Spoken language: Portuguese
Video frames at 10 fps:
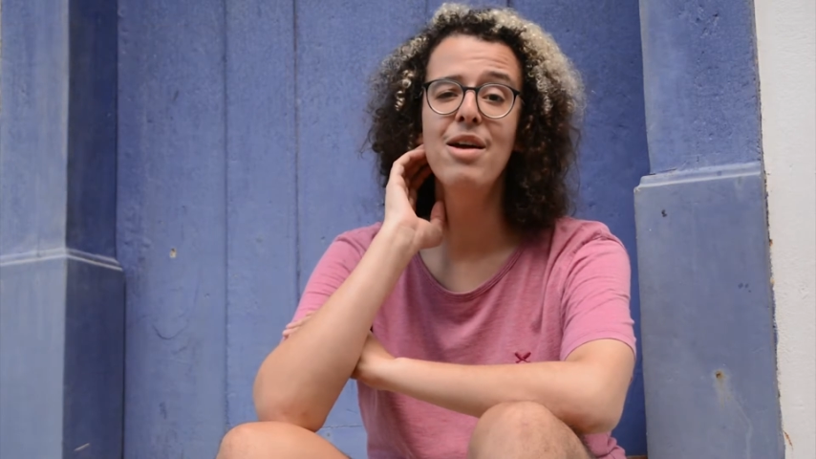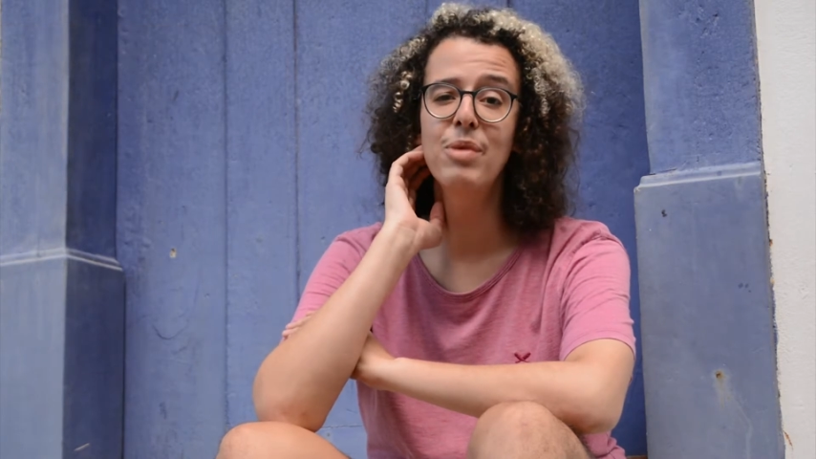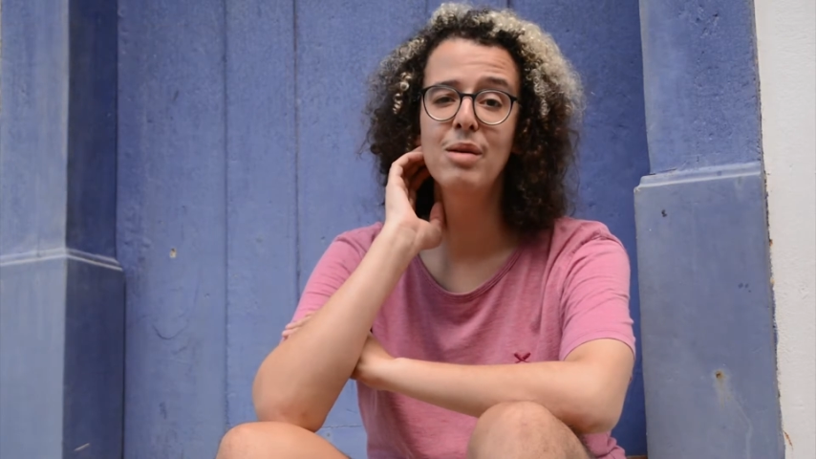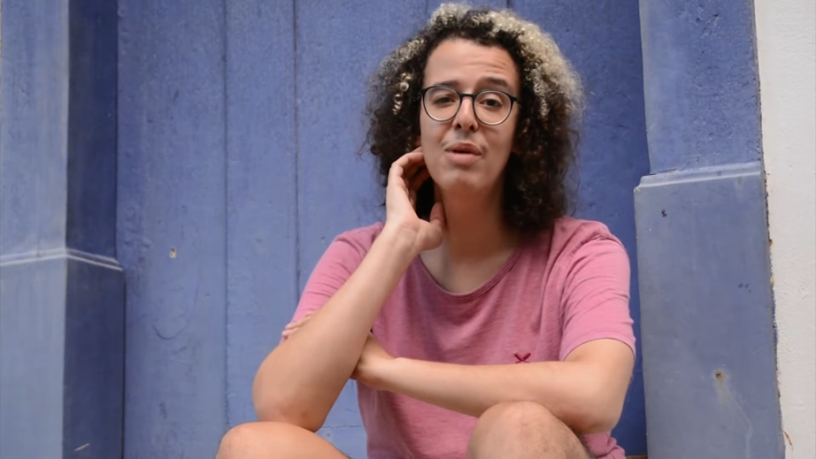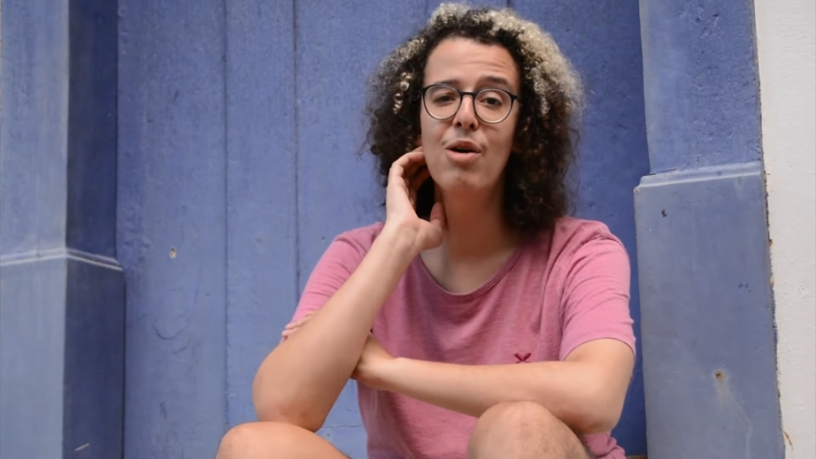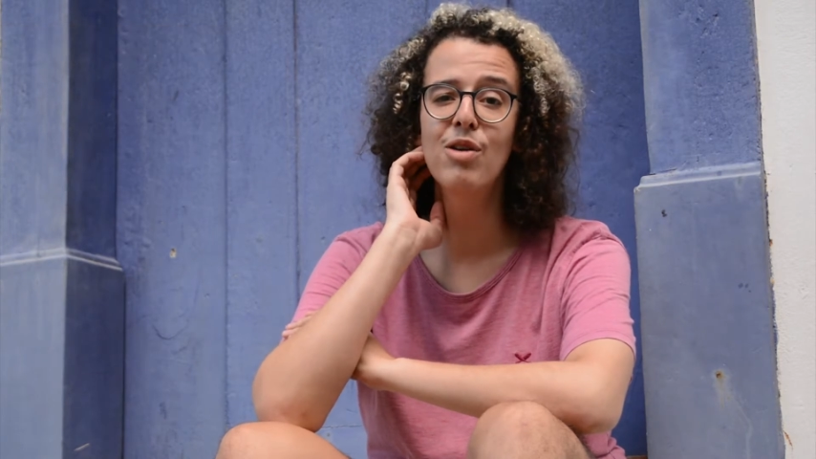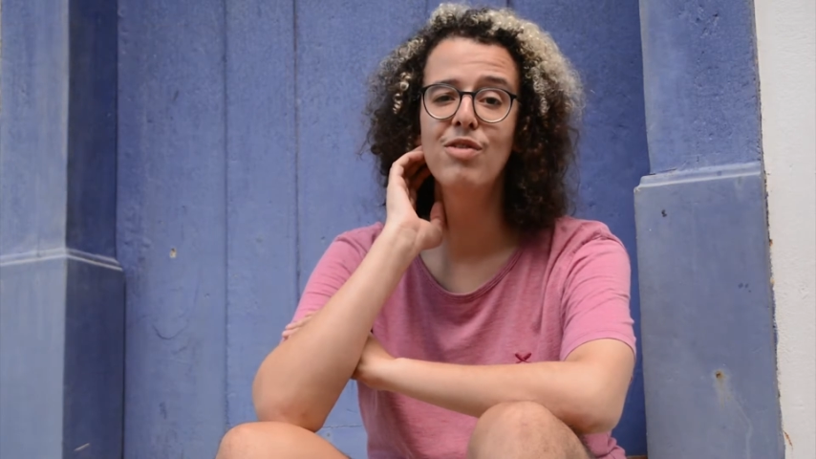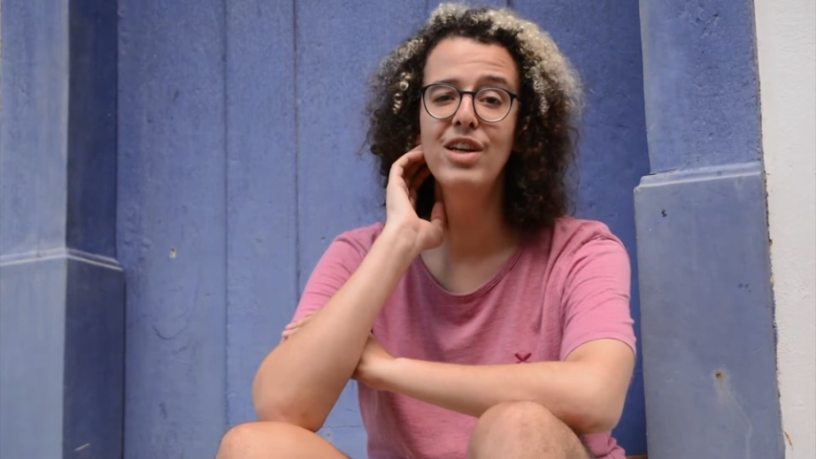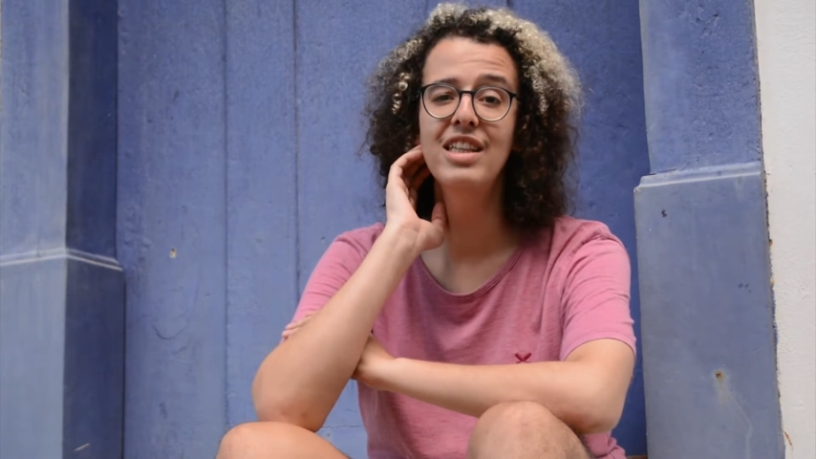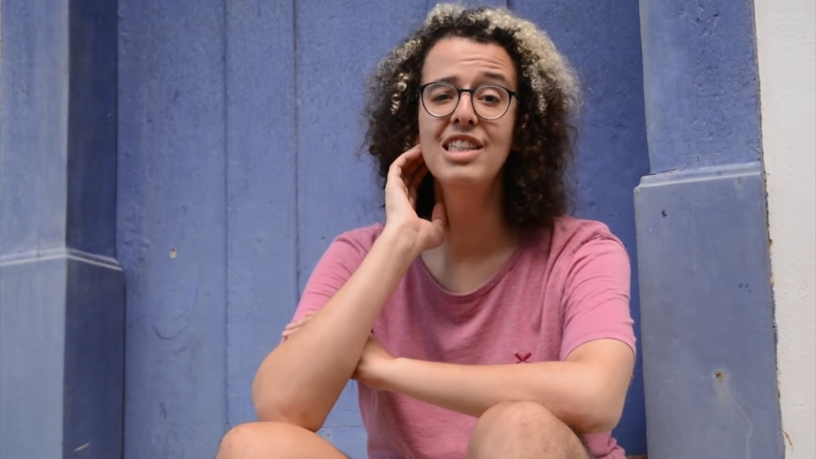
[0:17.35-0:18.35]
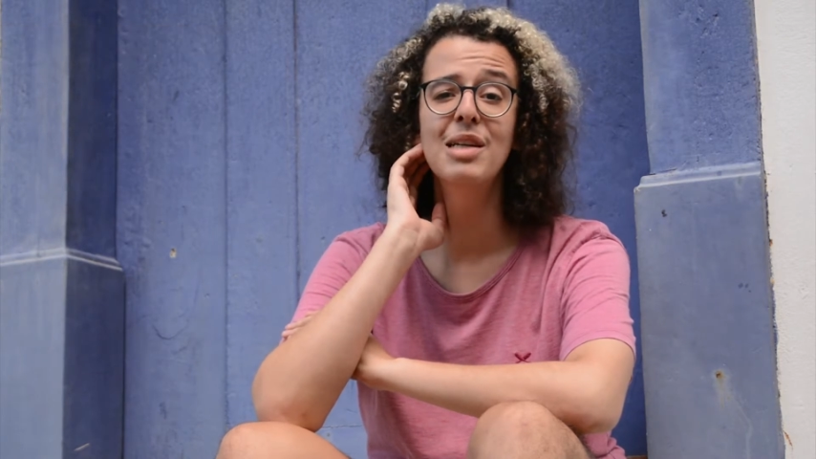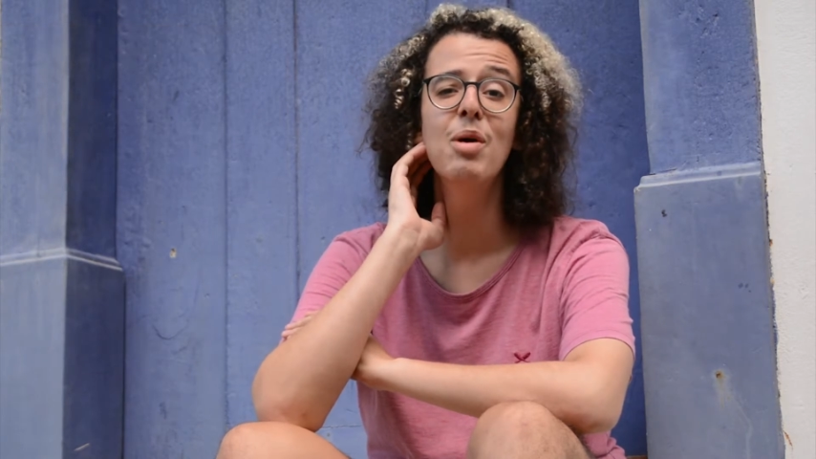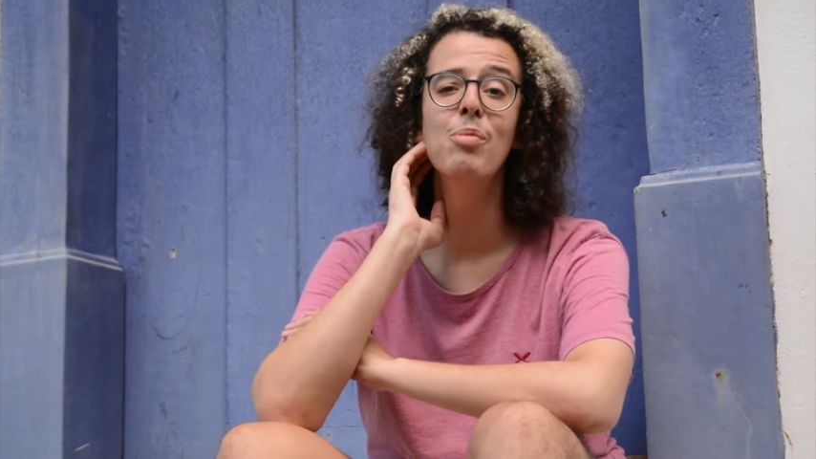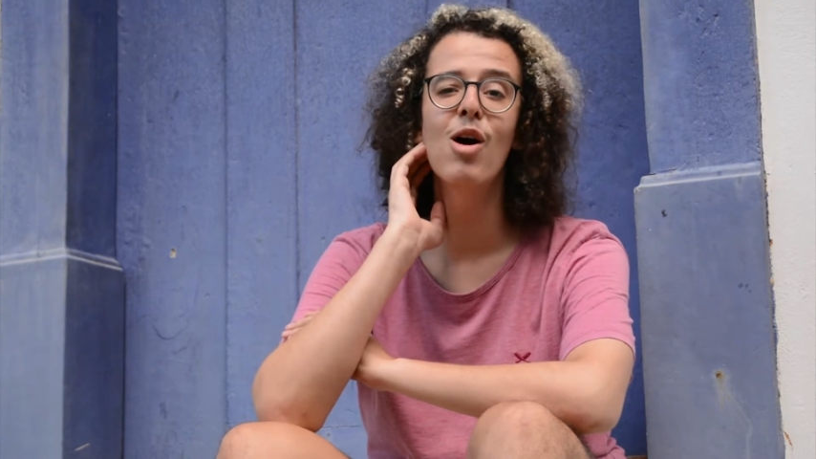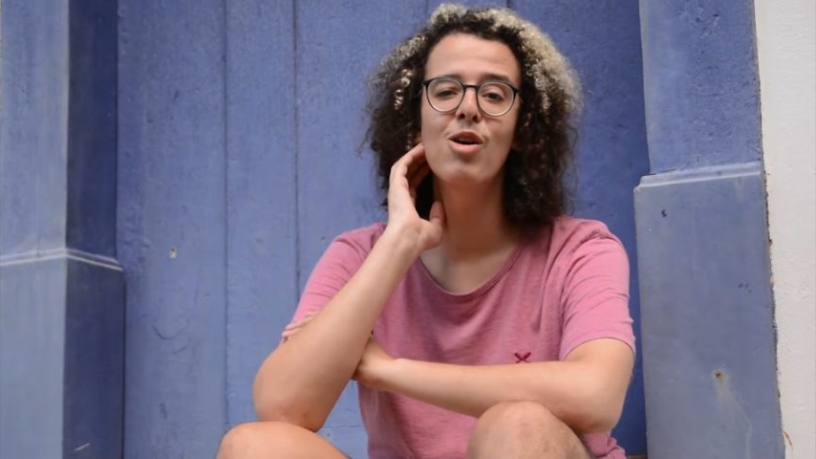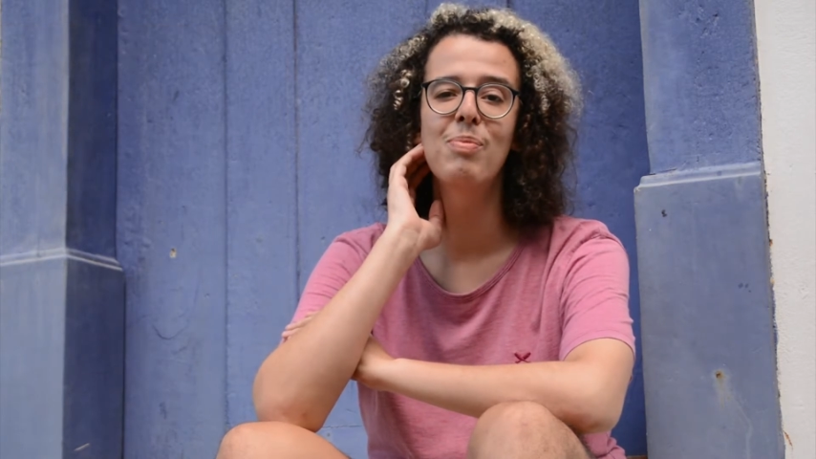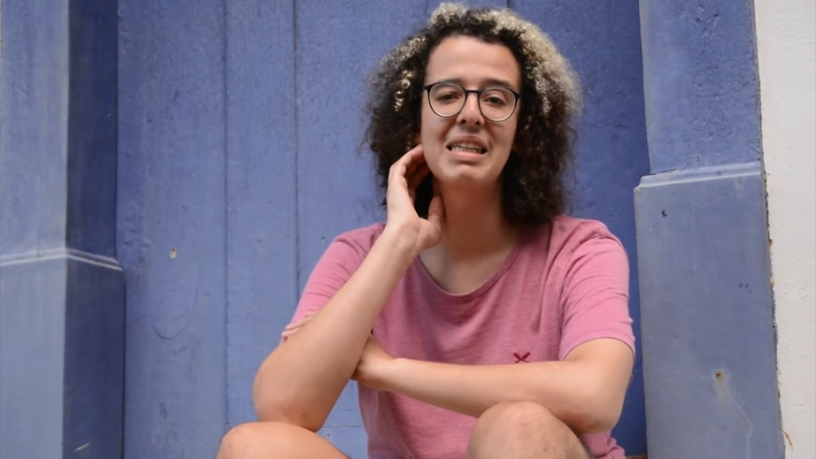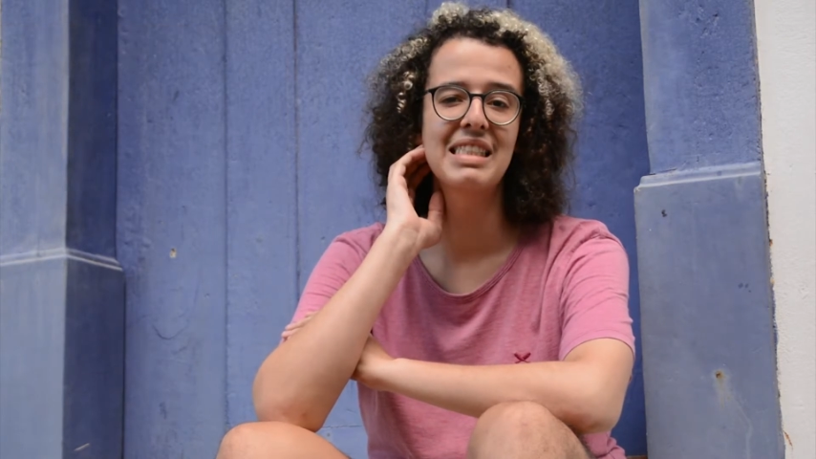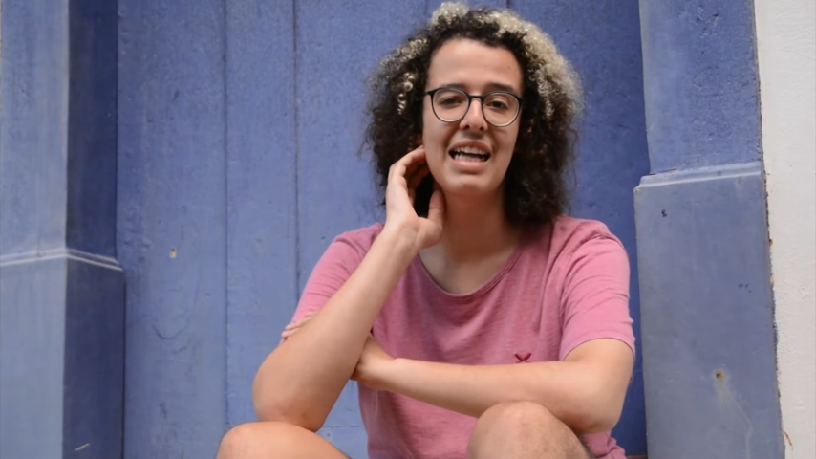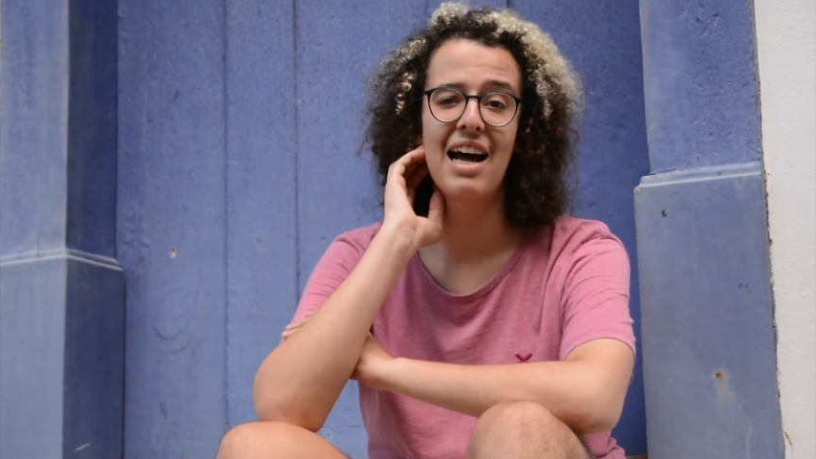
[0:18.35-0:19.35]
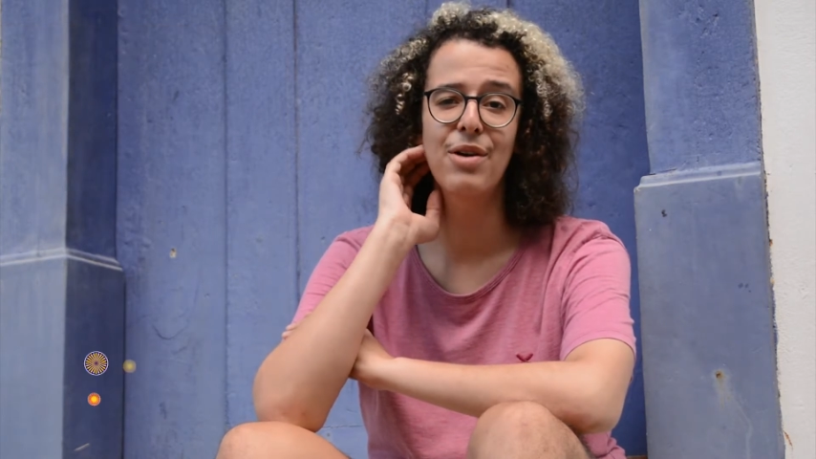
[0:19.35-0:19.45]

meu irmão, que foi Deixa Meu Bloco Passar.